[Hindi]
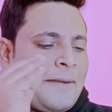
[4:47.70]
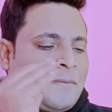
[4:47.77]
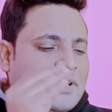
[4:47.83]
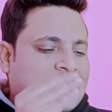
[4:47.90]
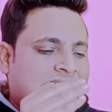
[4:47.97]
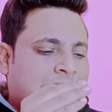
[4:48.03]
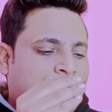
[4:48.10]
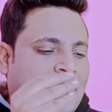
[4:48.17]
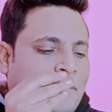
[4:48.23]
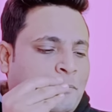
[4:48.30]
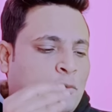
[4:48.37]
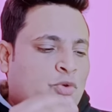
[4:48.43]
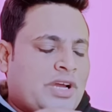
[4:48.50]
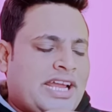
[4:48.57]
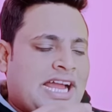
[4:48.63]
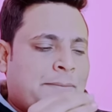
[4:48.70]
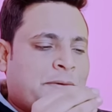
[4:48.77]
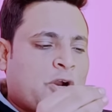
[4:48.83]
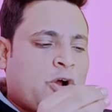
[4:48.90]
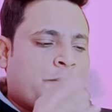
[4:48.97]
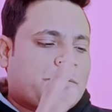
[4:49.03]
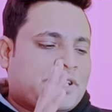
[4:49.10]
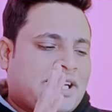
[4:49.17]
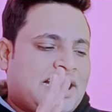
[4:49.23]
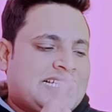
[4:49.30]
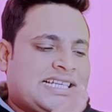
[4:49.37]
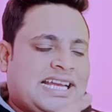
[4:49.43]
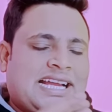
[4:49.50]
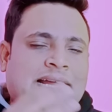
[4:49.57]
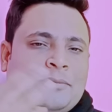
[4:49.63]
आपके सामने पूरा यहां पर ऑप्शन आ
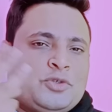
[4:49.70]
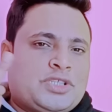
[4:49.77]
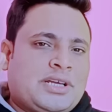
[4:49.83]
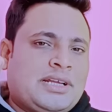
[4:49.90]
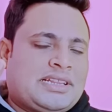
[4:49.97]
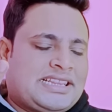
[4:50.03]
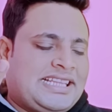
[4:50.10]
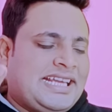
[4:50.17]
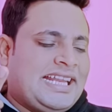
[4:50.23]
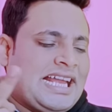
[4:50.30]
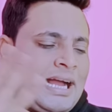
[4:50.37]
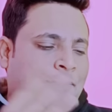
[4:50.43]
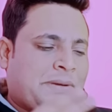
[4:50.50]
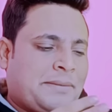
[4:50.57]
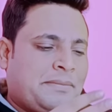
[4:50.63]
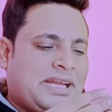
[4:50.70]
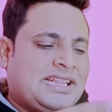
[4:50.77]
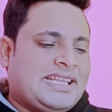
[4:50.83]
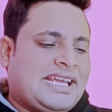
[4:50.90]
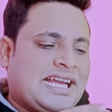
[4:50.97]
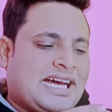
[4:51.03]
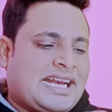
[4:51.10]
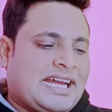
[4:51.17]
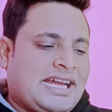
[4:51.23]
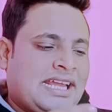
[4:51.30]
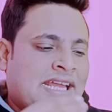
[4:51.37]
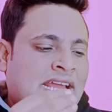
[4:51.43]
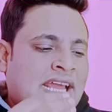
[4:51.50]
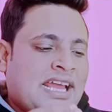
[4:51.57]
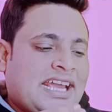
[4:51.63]
जाएगा मुझे तीन यहां पर मेल दिखा रहा
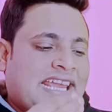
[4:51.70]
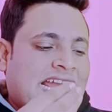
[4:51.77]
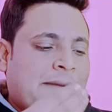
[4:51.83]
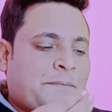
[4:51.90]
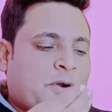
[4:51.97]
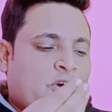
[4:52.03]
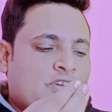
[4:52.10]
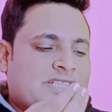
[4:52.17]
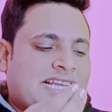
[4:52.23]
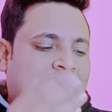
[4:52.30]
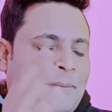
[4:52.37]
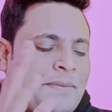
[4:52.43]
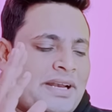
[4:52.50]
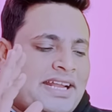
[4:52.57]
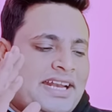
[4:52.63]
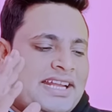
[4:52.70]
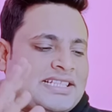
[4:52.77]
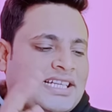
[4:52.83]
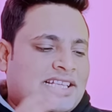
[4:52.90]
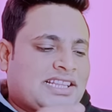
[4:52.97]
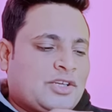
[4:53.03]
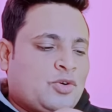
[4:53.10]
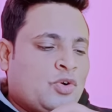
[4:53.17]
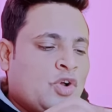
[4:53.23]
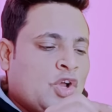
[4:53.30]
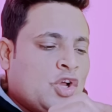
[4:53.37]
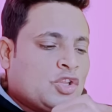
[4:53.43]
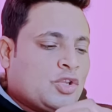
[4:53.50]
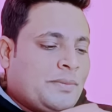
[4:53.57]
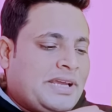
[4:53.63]
है कि आप कौन सा यहां पर लेने चाहते हो
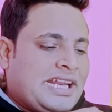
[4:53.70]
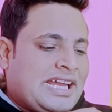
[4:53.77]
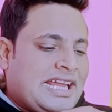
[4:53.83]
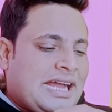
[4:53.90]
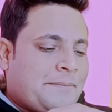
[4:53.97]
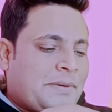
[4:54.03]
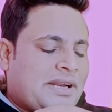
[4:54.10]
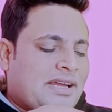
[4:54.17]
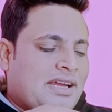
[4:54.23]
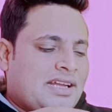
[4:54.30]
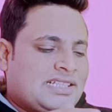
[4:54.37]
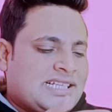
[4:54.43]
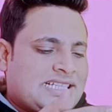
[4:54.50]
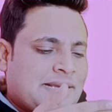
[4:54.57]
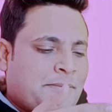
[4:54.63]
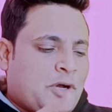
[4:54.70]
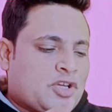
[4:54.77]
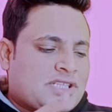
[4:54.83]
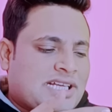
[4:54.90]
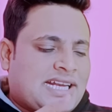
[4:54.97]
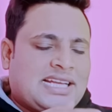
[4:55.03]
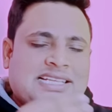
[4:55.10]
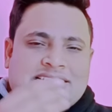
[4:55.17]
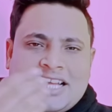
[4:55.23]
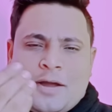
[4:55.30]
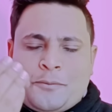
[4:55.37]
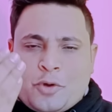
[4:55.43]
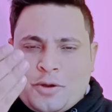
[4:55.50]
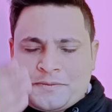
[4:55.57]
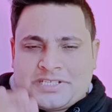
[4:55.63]
तो मेरा यहां पर जैसे बहुत सारा जैसे
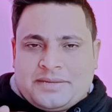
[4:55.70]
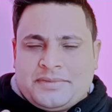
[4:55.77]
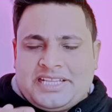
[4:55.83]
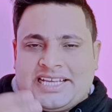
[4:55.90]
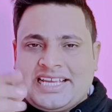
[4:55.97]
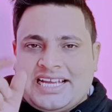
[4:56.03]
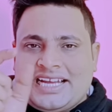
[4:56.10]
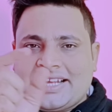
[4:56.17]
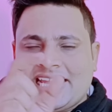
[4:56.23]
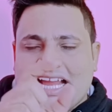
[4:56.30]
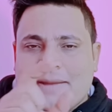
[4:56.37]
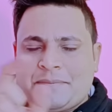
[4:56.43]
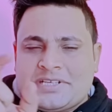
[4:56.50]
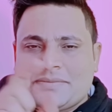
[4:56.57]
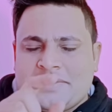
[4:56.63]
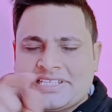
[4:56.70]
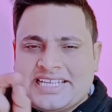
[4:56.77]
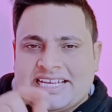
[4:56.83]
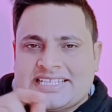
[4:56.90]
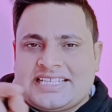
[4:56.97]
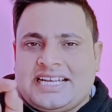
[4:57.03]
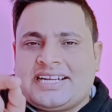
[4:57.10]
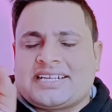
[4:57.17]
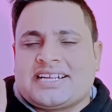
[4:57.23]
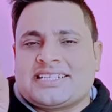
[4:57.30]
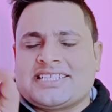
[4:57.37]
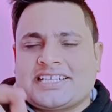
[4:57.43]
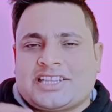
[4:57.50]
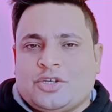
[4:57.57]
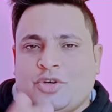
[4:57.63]
आपको ऑप्शन में दिखेगा कि आप इसमें से एक सेलेक्ट कर
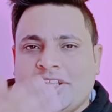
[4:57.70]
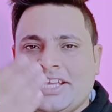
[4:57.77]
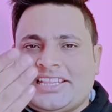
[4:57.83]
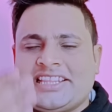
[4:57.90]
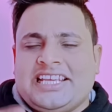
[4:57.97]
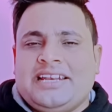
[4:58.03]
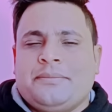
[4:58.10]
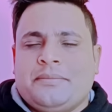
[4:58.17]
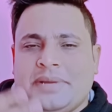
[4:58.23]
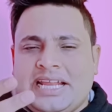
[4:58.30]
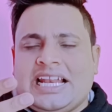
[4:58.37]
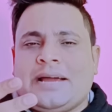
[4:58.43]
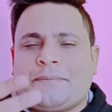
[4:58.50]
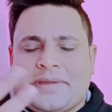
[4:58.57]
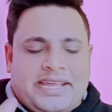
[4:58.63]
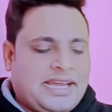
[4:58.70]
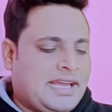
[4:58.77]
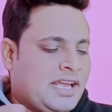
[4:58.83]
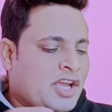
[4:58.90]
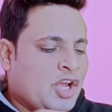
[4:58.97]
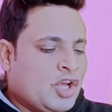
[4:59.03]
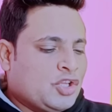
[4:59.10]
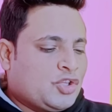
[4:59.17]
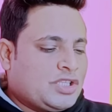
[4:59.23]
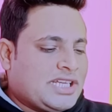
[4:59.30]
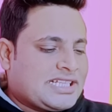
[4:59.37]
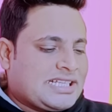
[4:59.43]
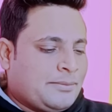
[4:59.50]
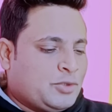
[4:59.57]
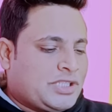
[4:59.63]
सकते हो ये तीन मेल आपके हैं तो
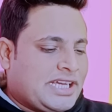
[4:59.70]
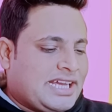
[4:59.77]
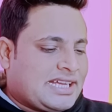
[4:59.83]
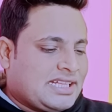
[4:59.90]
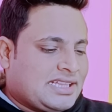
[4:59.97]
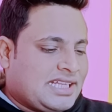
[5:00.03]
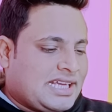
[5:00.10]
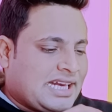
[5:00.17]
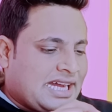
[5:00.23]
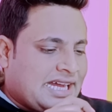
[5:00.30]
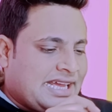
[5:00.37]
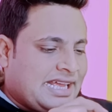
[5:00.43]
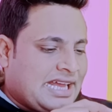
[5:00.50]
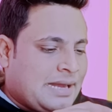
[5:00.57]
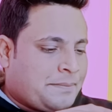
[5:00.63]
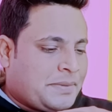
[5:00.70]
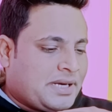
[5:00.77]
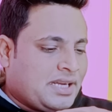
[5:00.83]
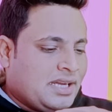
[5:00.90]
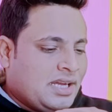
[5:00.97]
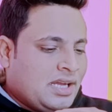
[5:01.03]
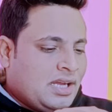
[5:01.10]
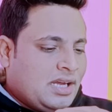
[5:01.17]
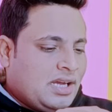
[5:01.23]
जैसे मुझे एक दिख रहा है यहां पर